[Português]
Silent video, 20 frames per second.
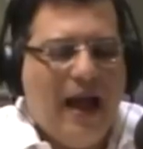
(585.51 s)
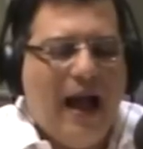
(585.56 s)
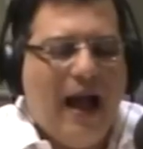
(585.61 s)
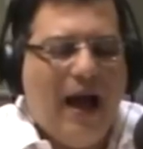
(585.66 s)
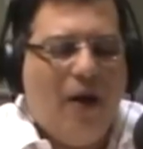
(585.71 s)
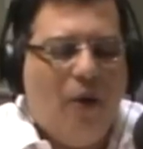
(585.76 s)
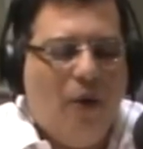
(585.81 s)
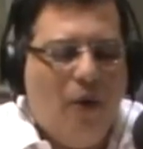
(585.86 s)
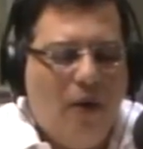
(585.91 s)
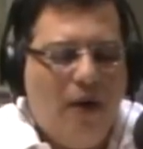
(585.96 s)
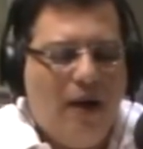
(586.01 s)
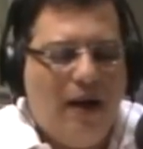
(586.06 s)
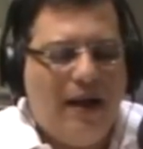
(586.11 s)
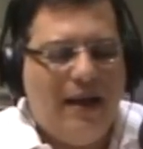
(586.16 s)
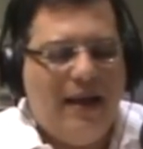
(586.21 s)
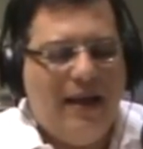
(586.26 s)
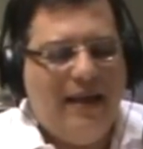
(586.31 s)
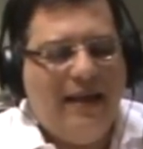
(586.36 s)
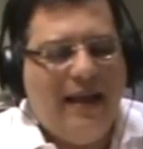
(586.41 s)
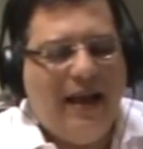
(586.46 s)
a
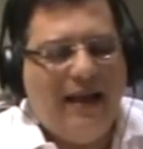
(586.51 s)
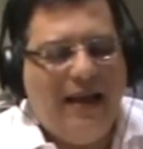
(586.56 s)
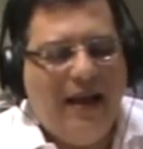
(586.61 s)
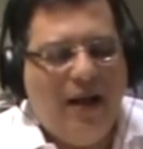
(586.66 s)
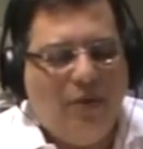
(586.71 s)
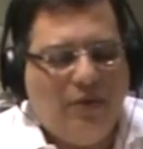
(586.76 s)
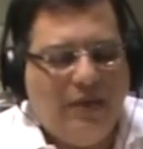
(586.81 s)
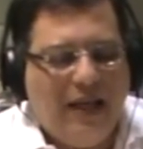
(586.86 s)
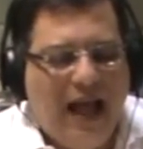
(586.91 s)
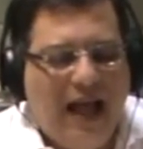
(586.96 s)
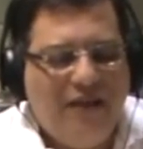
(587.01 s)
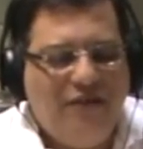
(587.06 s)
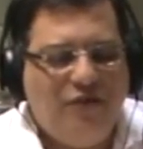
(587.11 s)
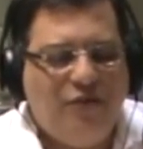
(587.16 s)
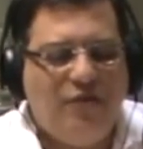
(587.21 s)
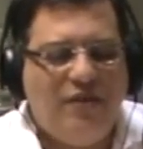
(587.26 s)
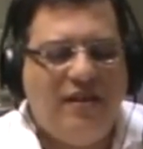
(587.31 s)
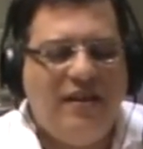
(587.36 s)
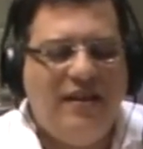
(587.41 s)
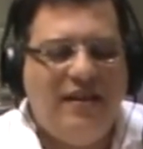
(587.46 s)
honra e a lealdade
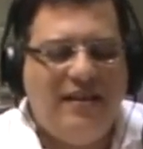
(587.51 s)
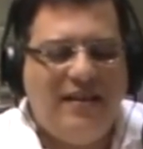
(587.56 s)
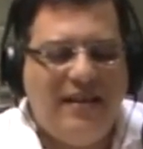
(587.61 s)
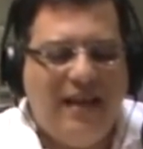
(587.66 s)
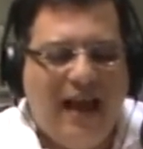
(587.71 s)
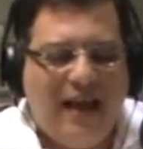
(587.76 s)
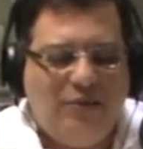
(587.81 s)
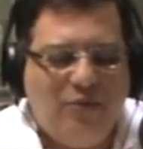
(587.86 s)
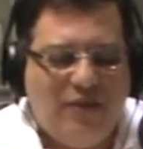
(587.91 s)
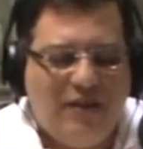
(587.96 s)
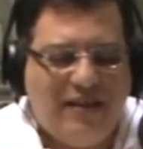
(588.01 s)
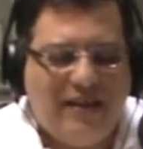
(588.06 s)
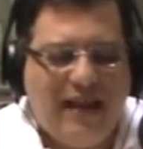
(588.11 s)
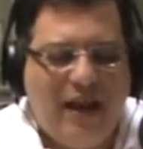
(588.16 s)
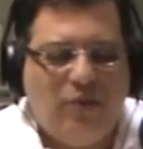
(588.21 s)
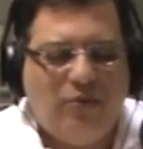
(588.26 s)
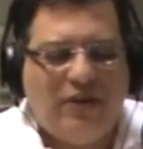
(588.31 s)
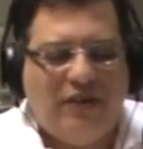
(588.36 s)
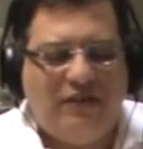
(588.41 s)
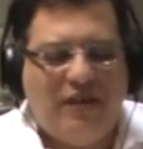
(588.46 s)
dos iniciados
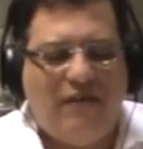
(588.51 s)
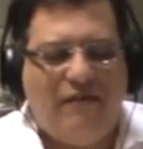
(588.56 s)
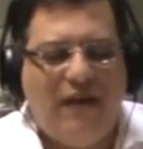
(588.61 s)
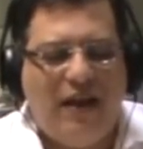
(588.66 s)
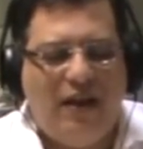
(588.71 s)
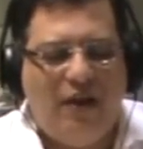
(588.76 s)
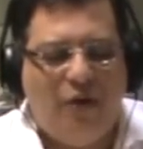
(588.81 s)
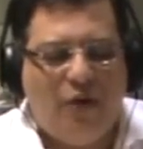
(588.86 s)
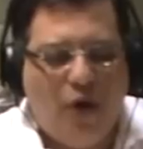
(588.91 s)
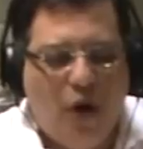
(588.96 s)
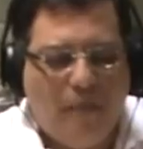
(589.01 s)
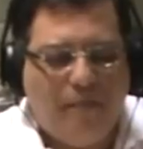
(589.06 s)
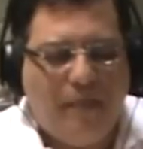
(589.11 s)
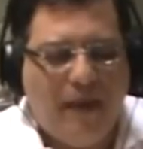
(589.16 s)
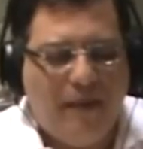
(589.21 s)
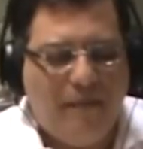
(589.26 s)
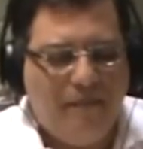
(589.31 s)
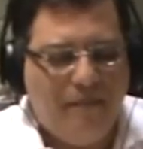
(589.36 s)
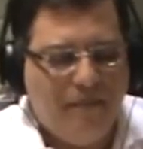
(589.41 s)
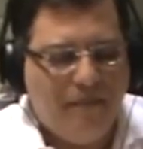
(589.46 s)
celtas da Velha
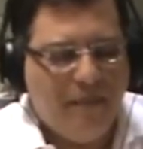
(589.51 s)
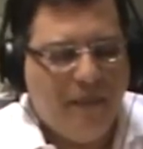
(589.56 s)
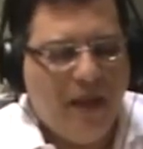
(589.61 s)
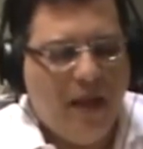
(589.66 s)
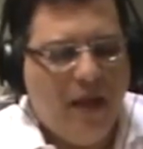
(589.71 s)
Europa,